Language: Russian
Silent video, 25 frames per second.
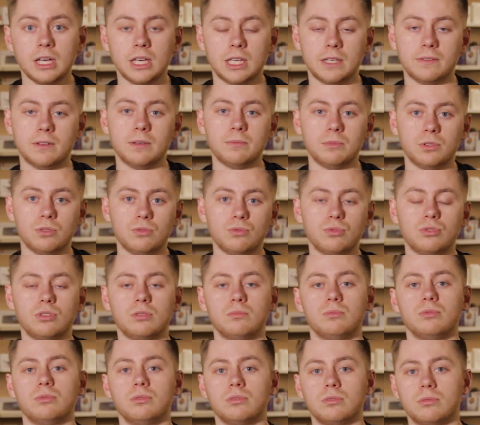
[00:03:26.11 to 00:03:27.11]
и вам не
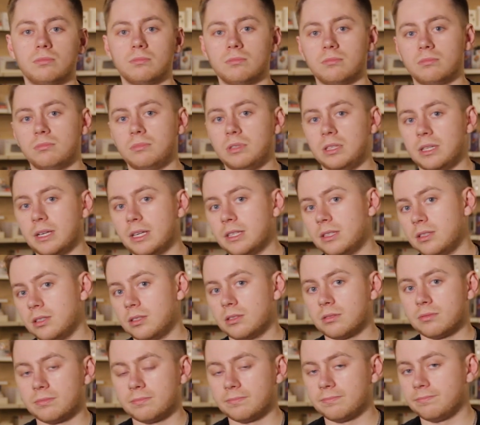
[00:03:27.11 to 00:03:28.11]
нужно будет менять
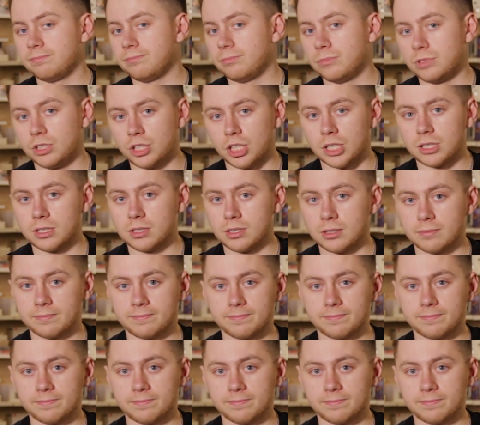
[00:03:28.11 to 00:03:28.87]
их часто.